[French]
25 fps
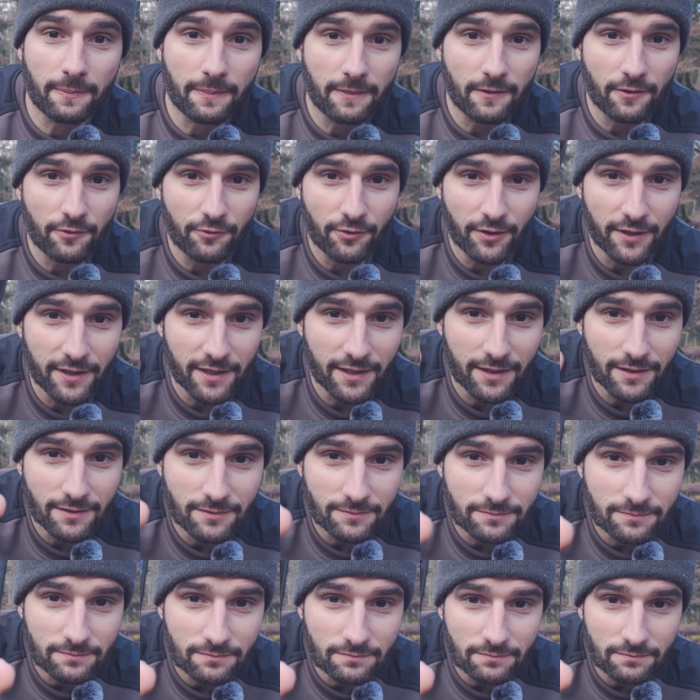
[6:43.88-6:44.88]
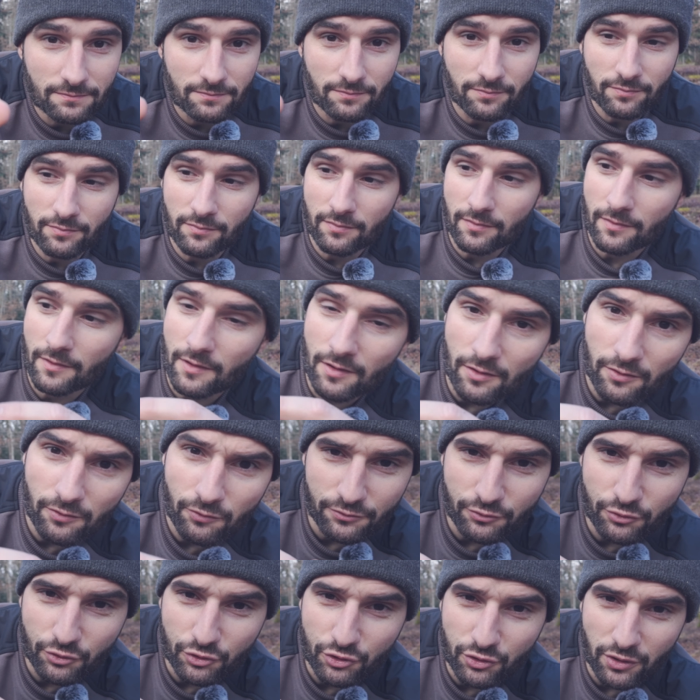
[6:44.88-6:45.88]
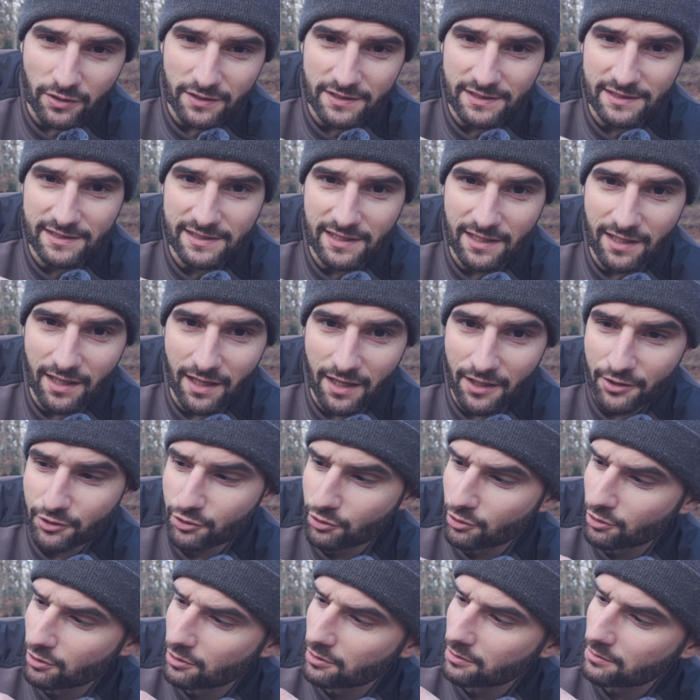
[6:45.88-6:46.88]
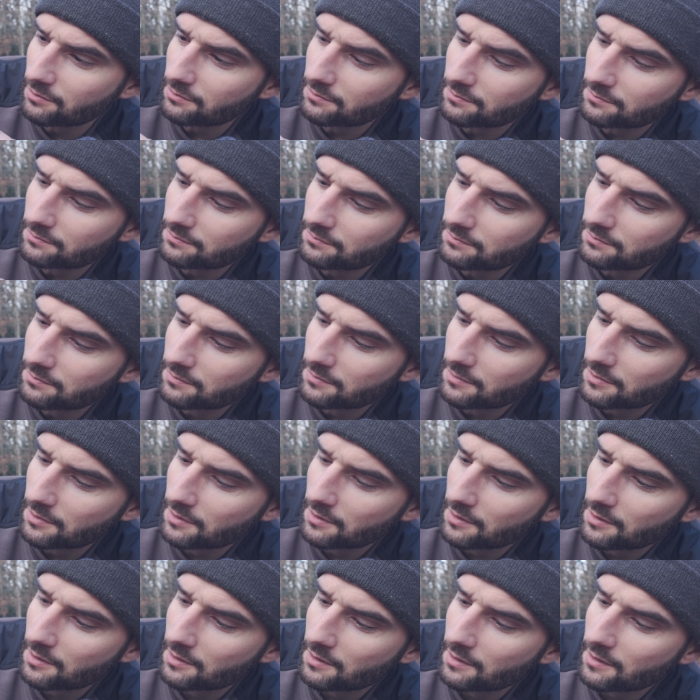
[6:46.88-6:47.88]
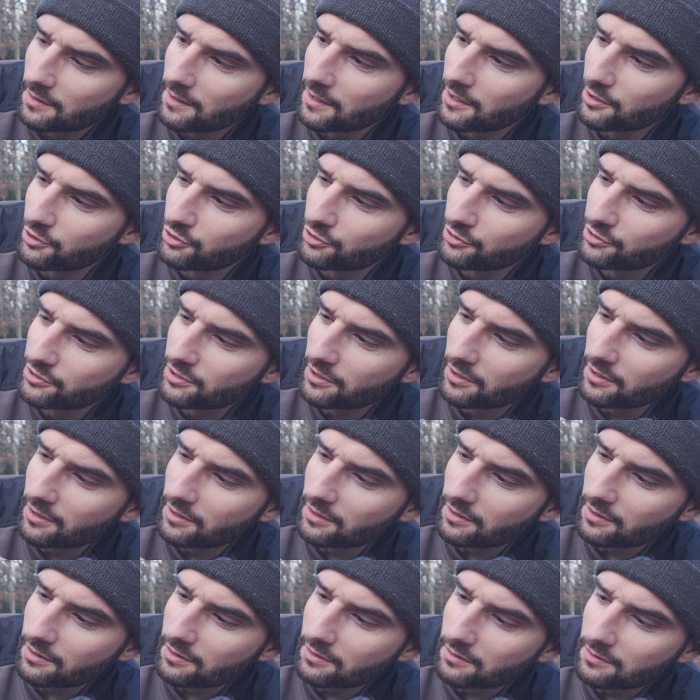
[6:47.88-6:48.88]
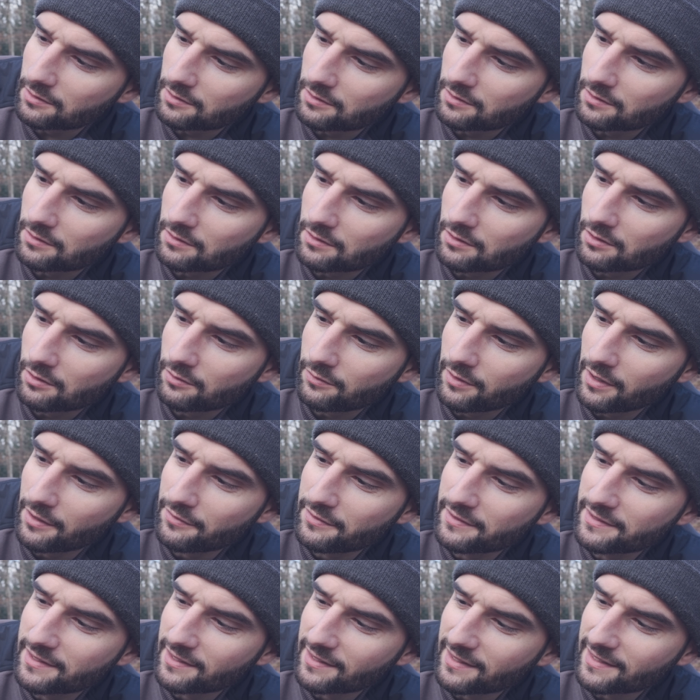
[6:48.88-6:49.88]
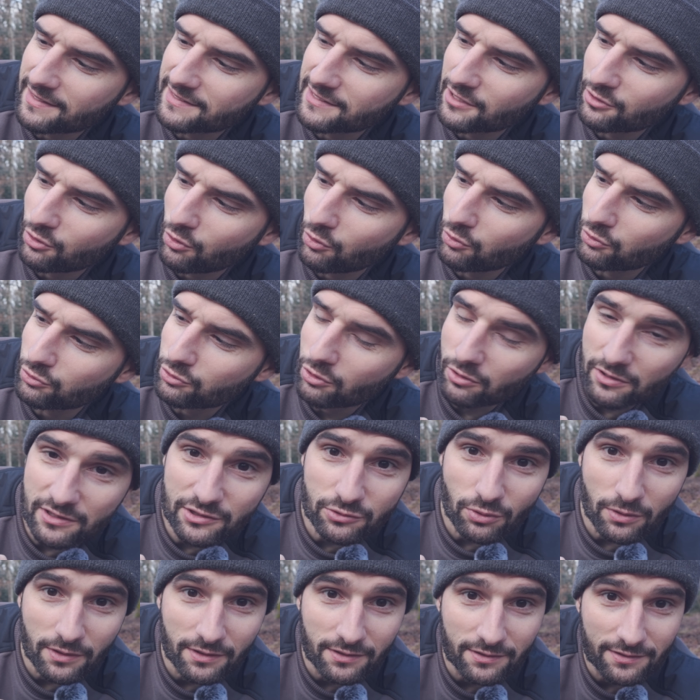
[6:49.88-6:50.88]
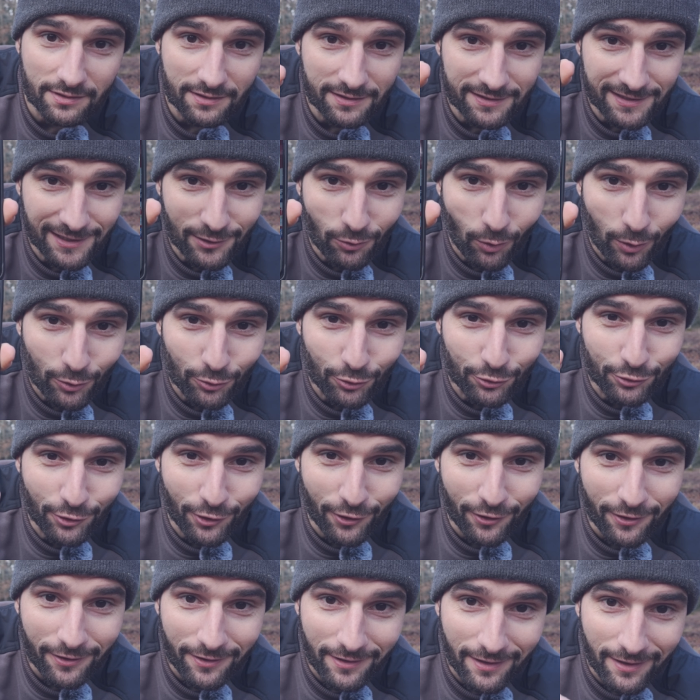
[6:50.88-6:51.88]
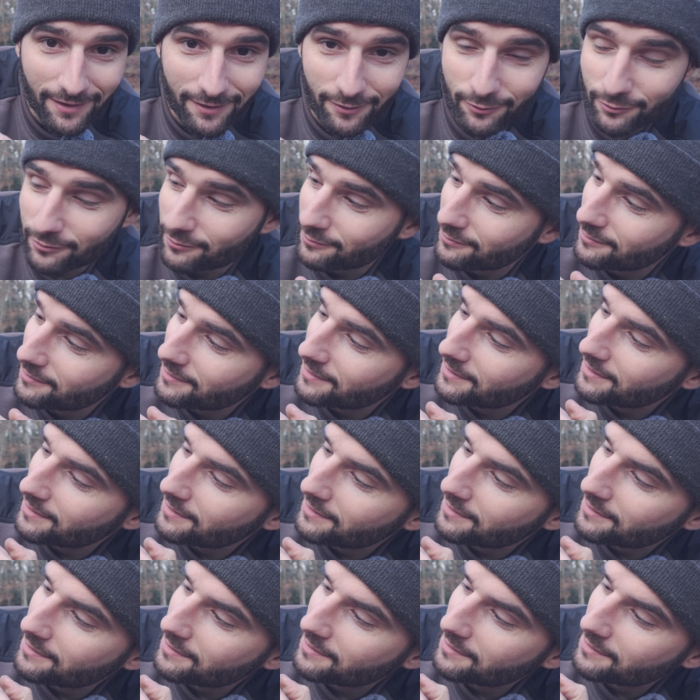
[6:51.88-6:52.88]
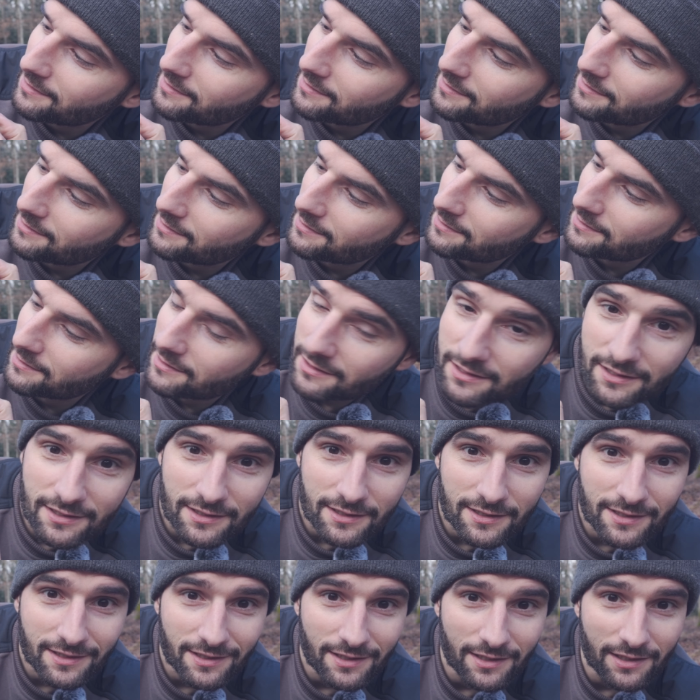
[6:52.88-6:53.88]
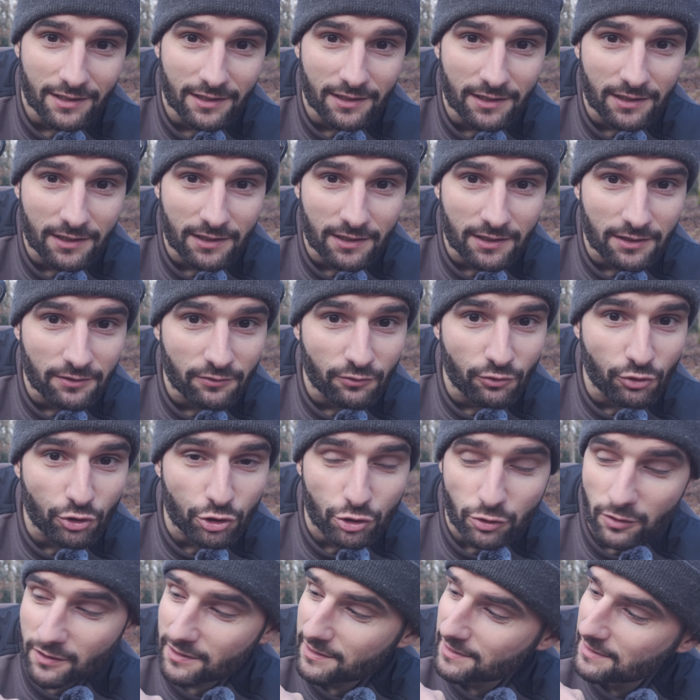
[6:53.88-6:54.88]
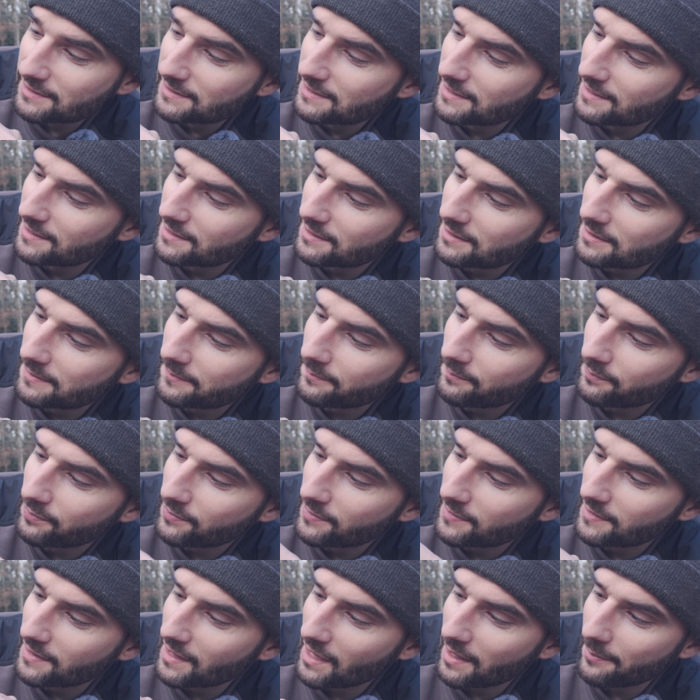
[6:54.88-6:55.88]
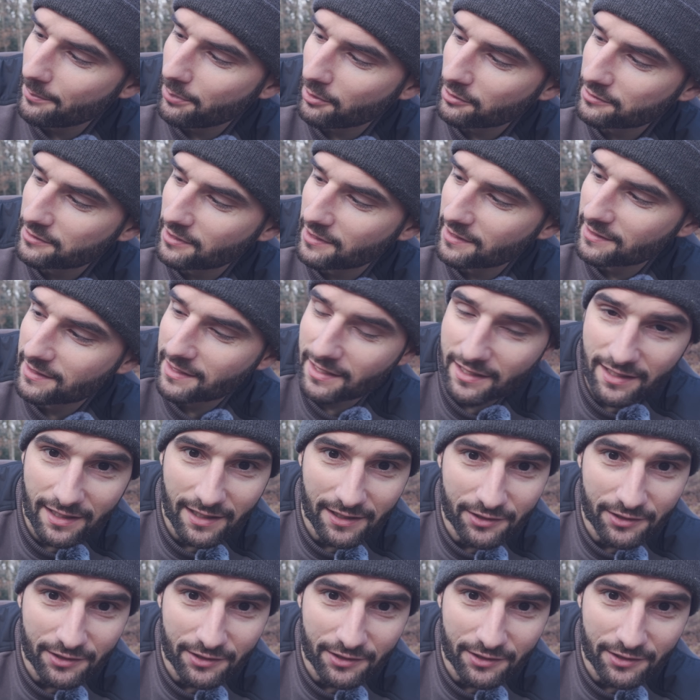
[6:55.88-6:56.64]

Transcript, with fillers: Vous voyez, vous choisissez la radio, là je sors, on va éviter de rester trop longtemps, histoire des droits d'auteur. Hein, euh, à 45 ce sera la suite de notre Vous choisissez n'importe quelle